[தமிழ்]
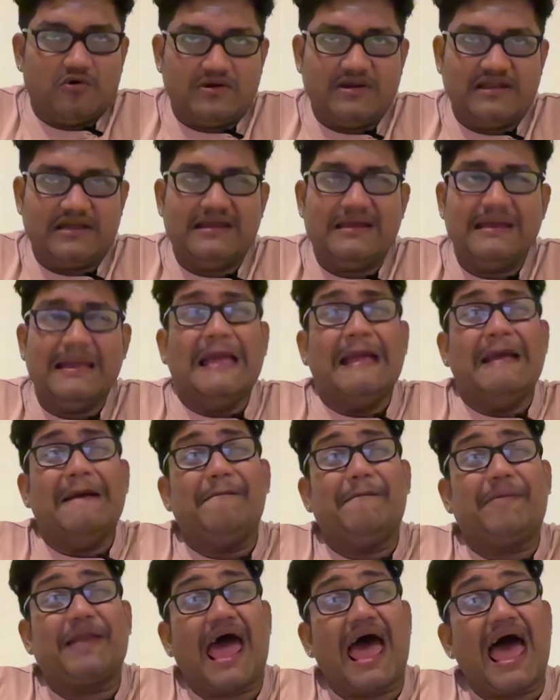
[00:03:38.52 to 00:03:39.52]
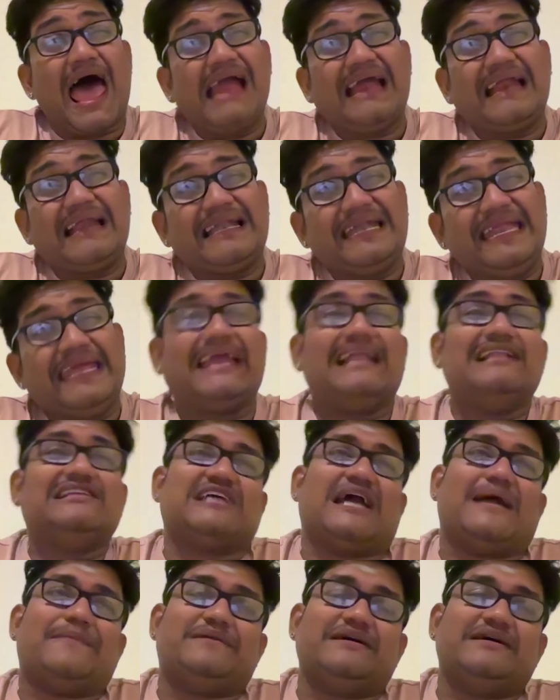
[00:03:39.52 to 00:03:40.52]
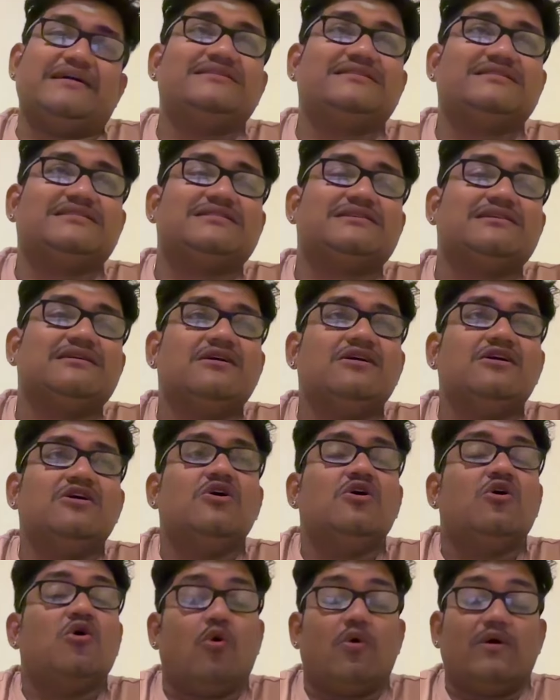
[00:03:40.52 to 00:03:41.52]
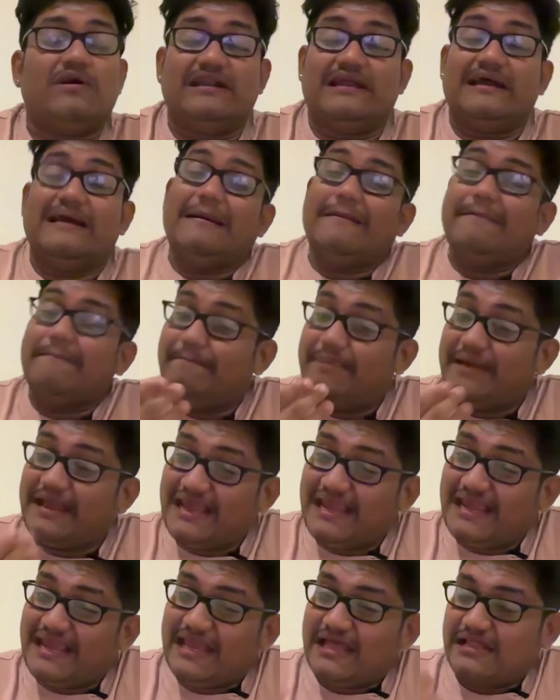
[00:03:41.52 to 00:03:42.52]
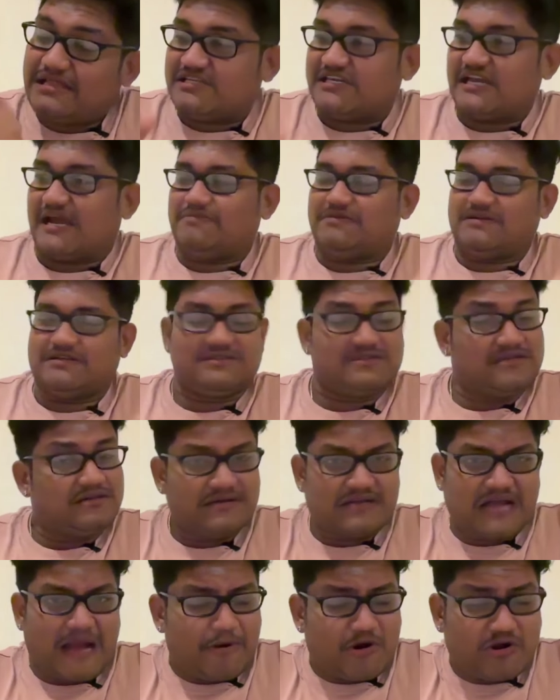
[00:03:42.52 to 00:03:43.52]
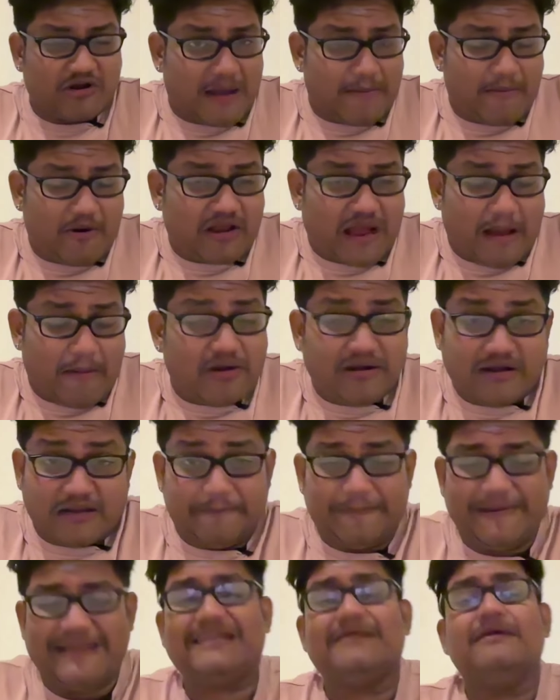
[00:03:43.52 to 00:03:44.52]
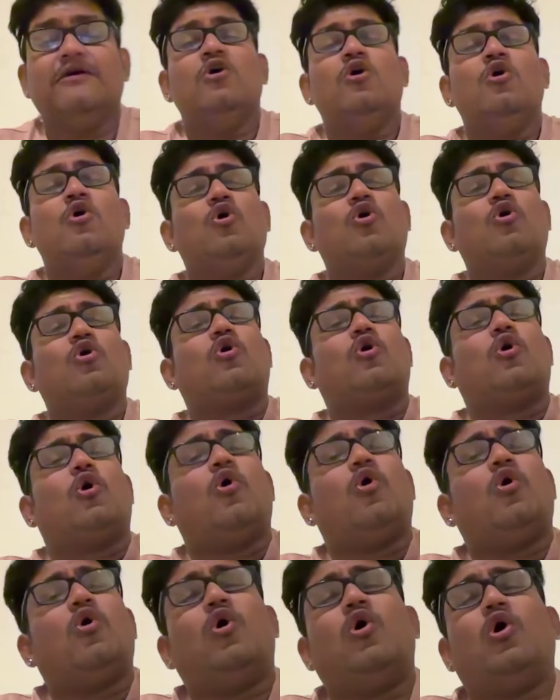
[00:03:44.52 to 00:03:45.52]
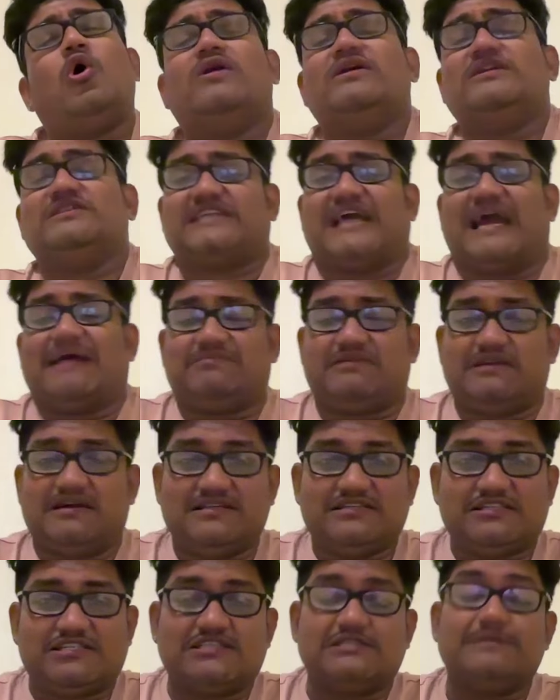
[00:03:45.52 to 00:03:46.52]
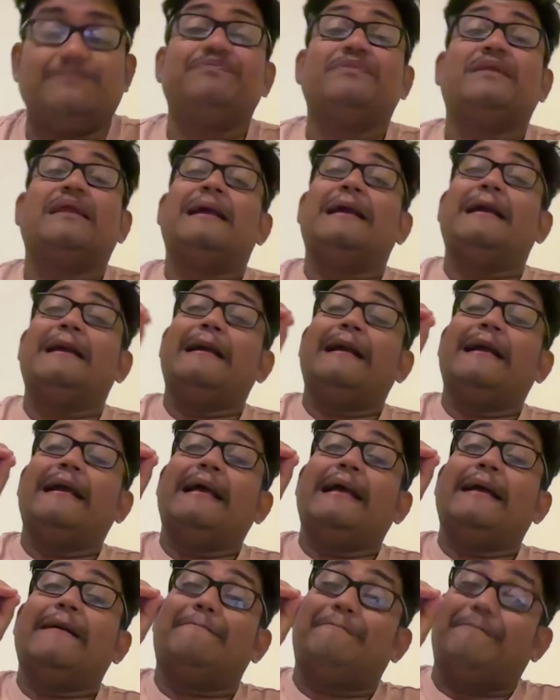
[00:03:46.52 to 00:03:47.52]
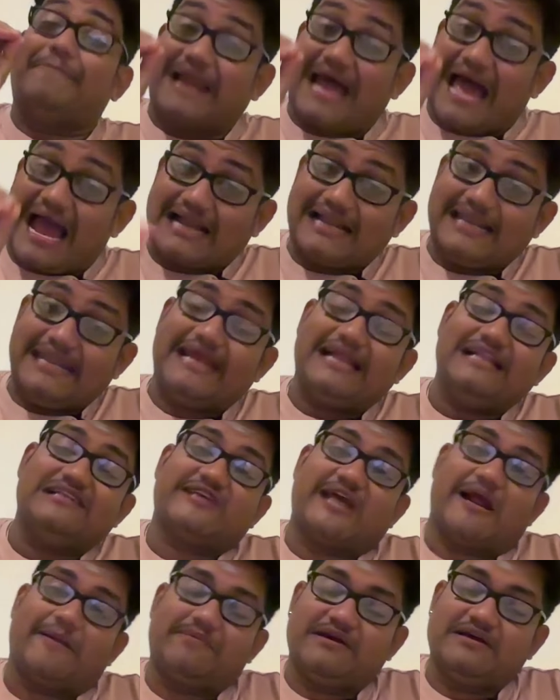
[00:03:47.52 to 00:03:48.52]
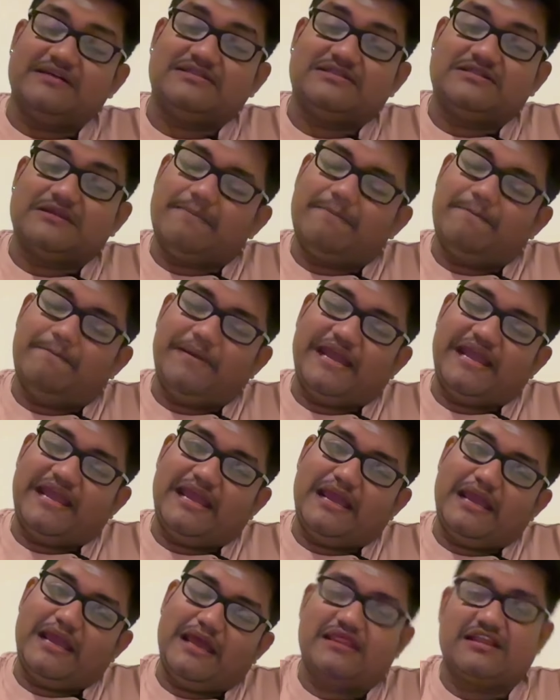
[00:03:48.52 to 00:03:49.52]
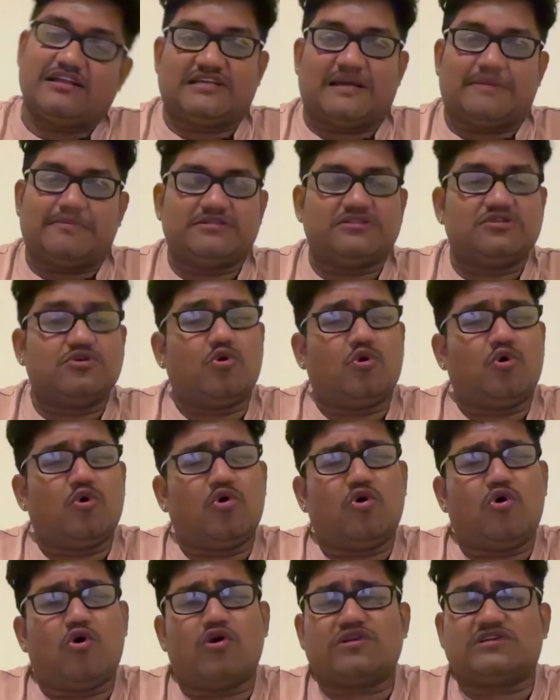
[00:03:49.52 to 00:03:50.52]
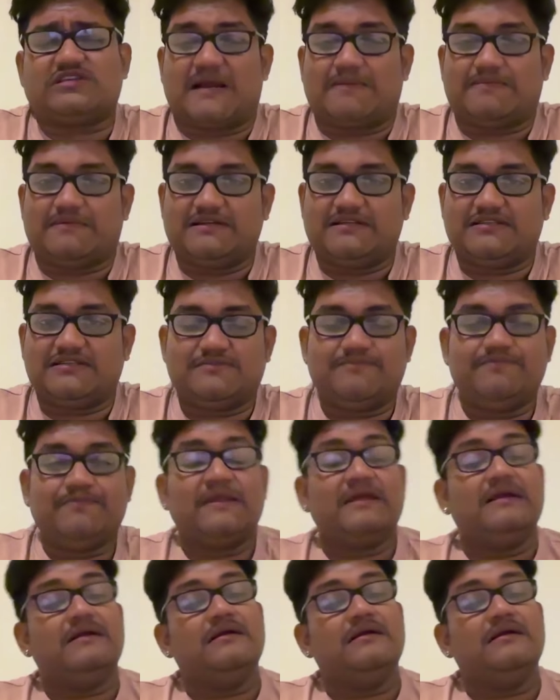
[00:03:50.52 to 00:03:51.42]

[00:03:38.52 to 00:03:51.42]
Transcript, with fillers: ஒன்று ஆர்டிக்கல் சாப்டர்ஸ் ஒன்று பேஸ் சாப்டர்ஸ் கமான் கமான் கமான் ரிப்பீட் core chapters, practical chapters, base chapters, core chapters,